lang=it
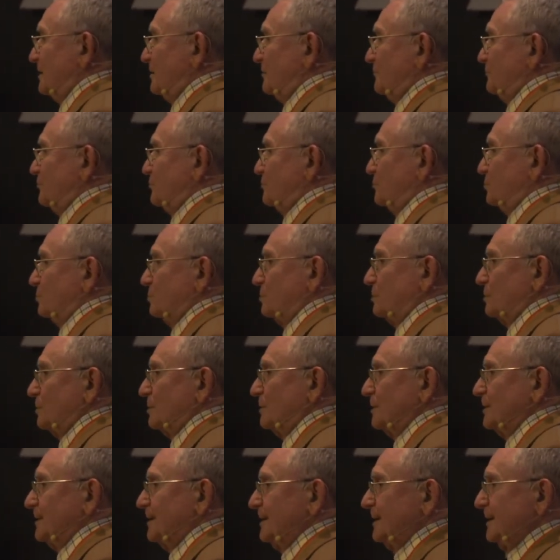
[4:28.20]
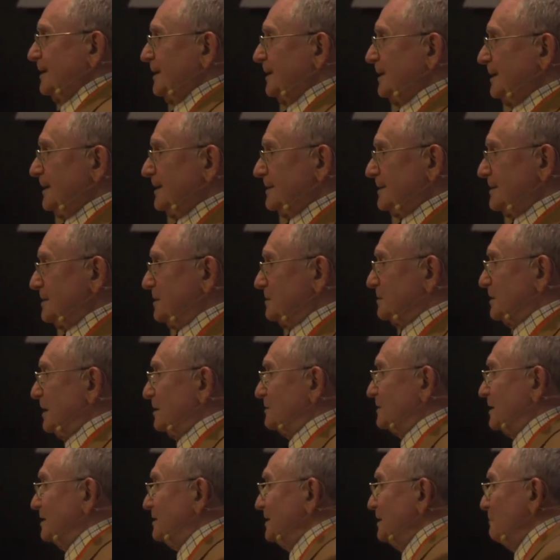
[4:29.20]
al futuro. Si
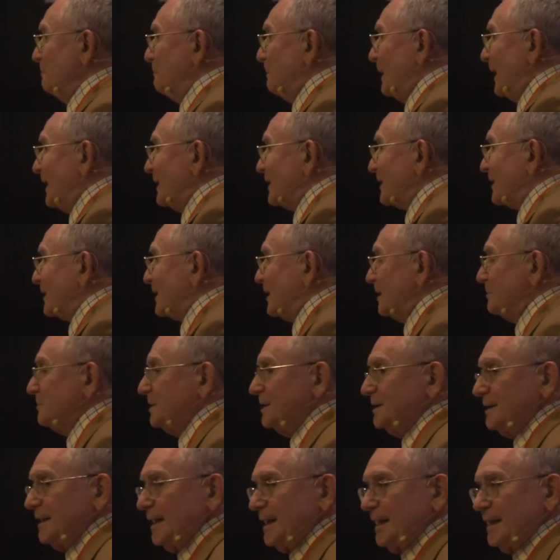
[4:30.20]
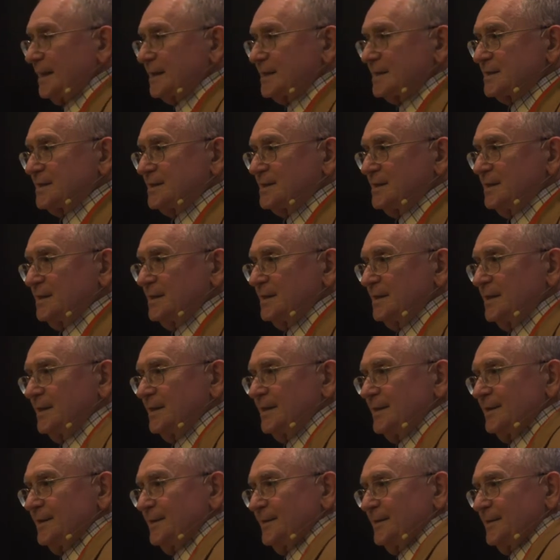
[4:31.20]
tratta di barcamenarsi.
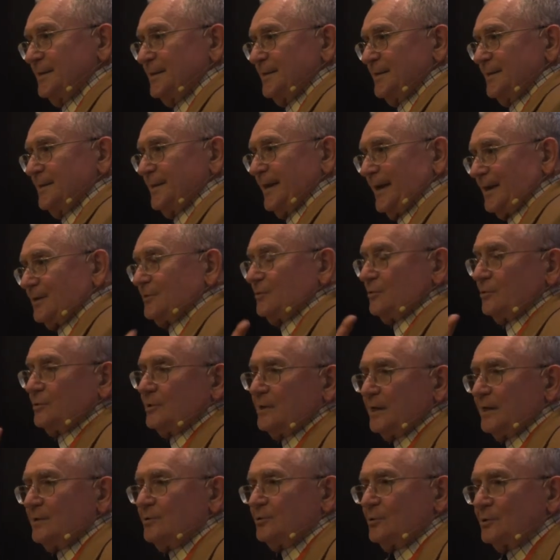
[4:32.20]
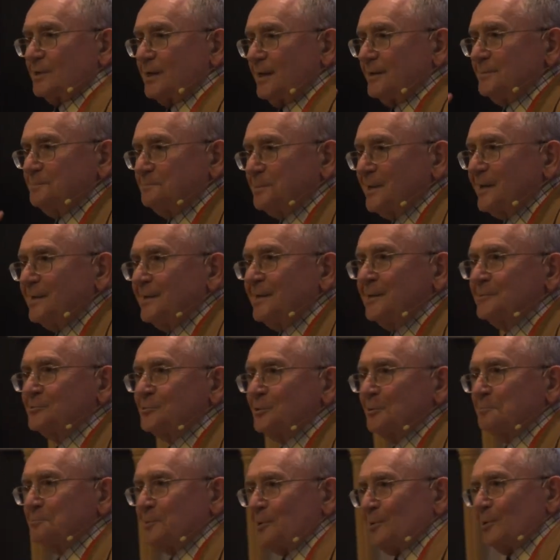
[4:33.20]
Ecco, allora per gli
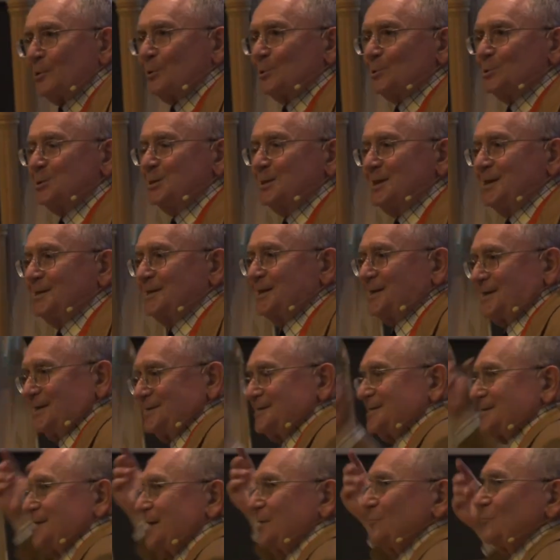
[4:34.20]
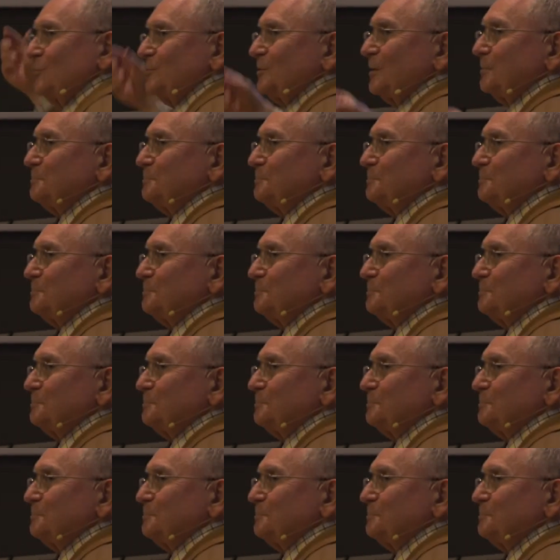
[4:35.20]
antropologi che seguono